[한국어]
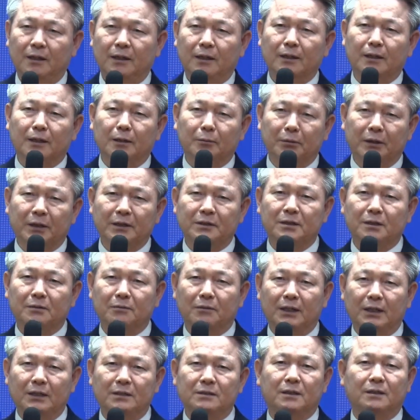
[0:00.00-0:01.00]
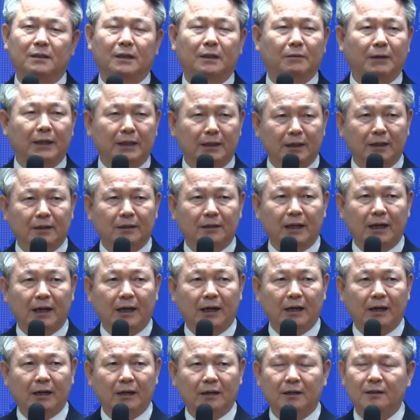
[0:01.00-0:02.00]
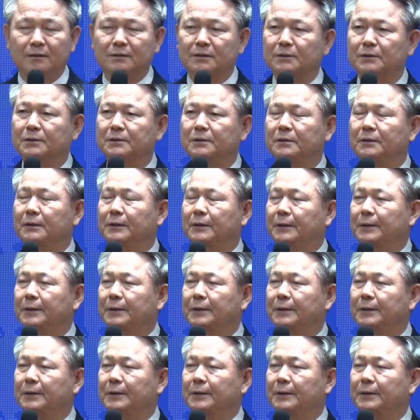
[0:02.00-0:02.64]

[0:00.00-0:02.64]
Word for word: 예배 생활이 제대로 안 된다. 그래서